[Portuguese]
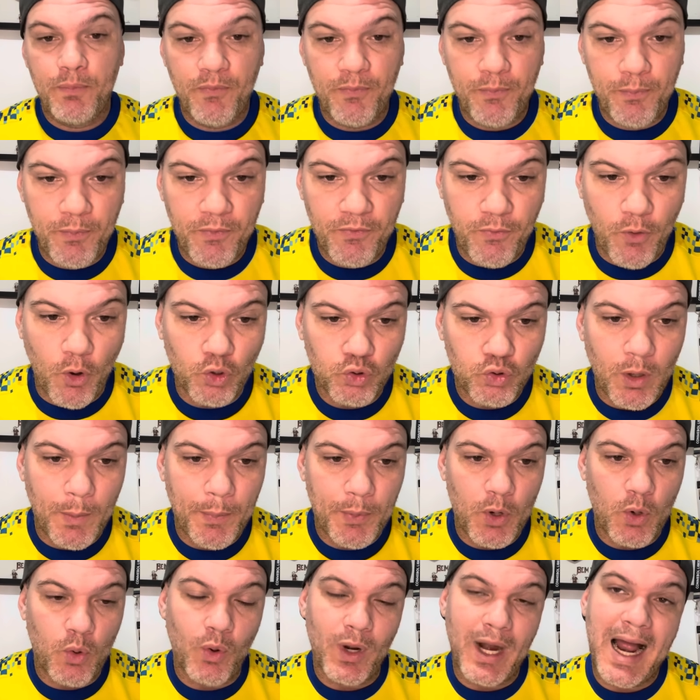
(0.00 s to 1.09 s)
voltou a
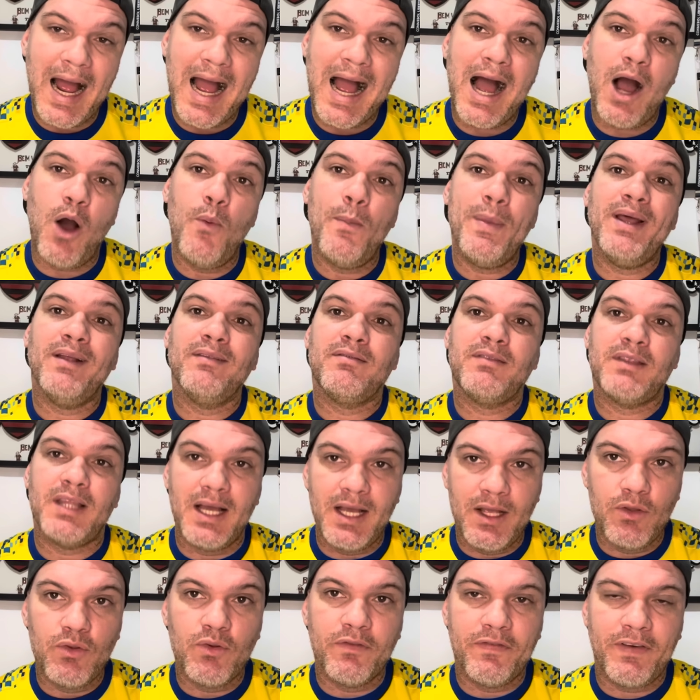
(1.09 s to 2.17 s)
procurar,
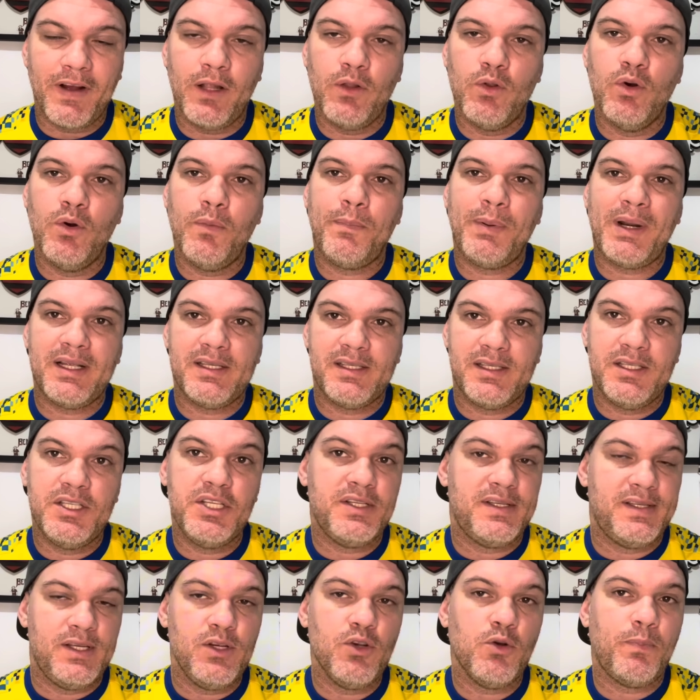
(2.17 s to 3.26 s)
aumentando o valor pra, de
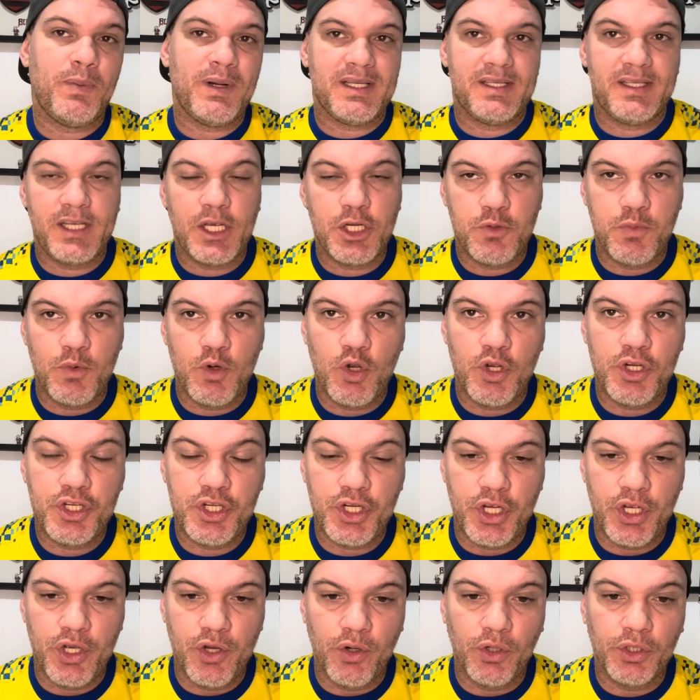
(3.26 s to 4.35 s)
5 para 6 milhões de
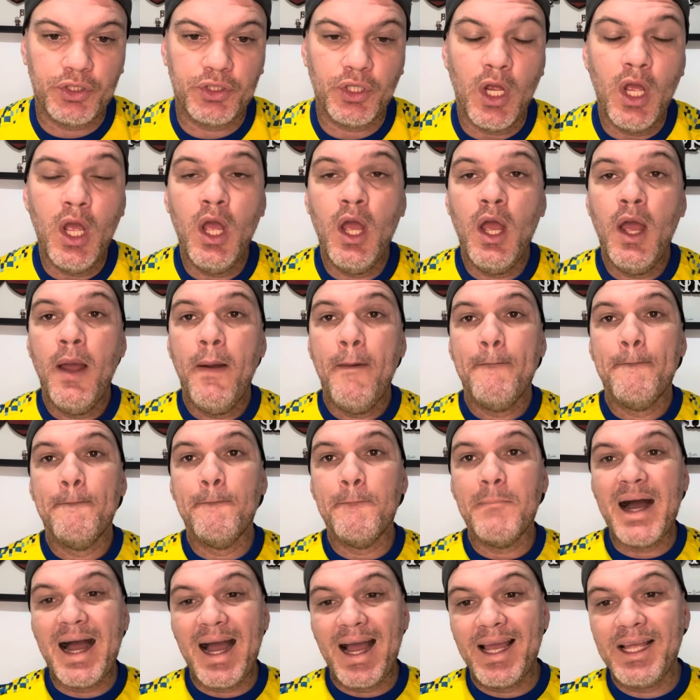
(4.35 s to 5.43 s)
euros,
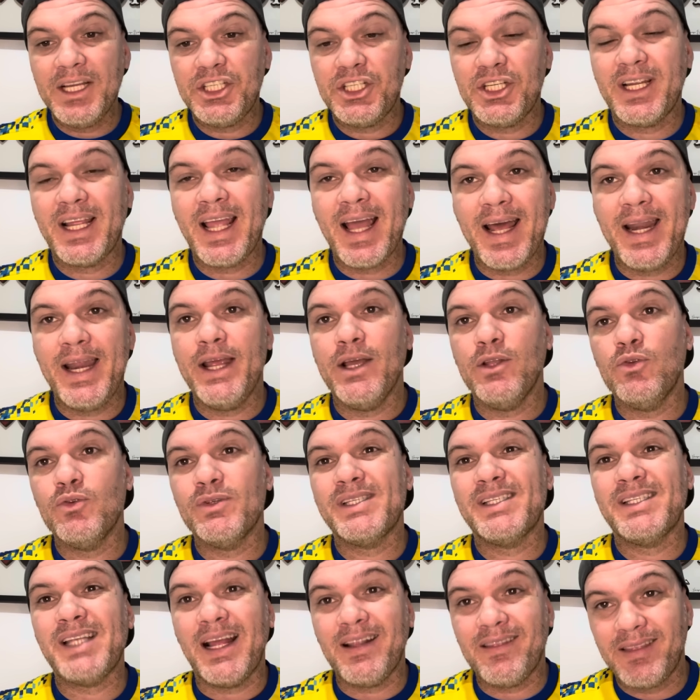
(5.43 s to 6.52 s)
mas querendo
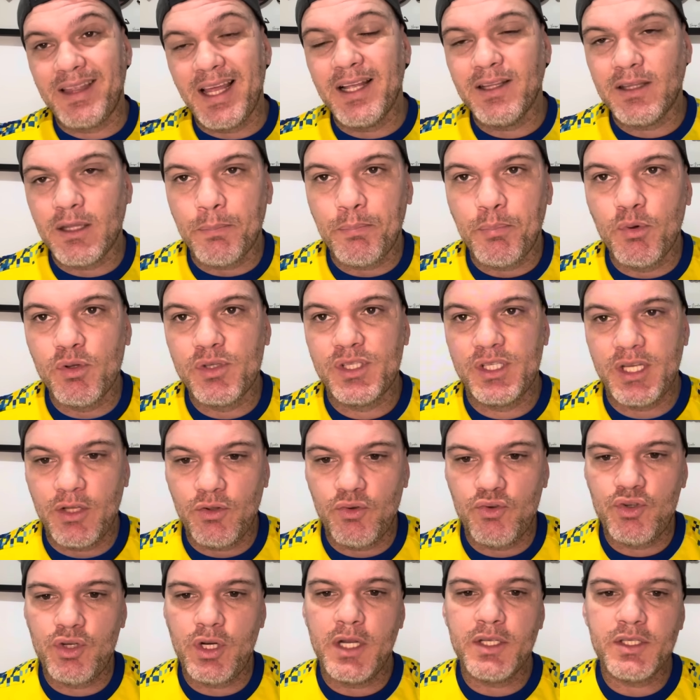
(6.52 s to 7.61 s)
70% dos
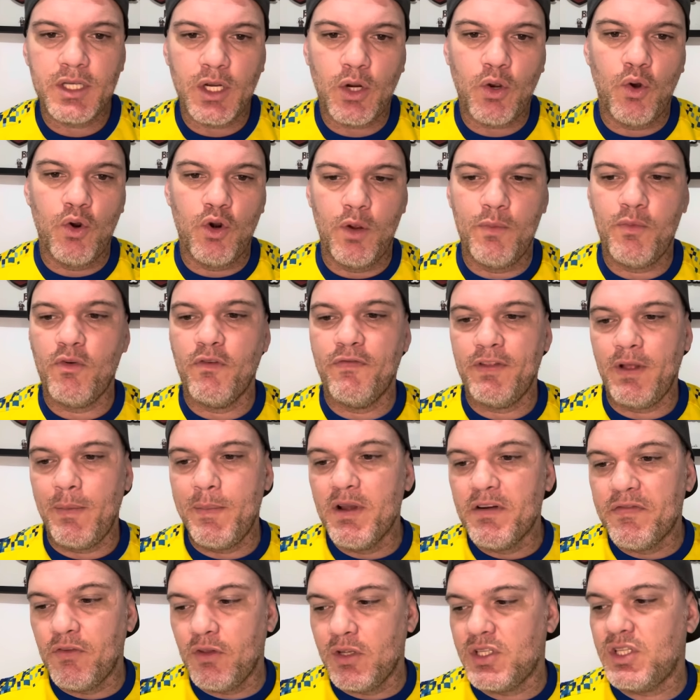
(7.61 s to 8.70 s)
direitos econômicos. O Flamengo
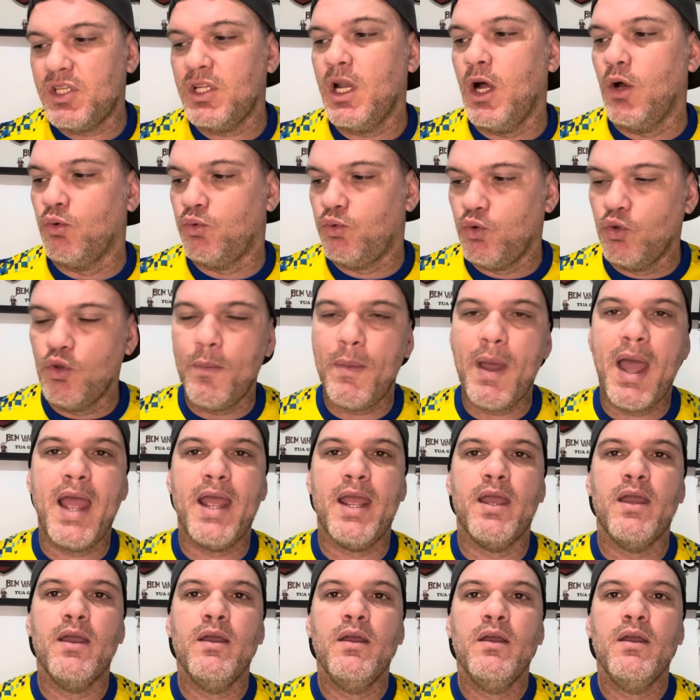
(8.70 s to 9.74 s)
falou assim: não, tudo bem,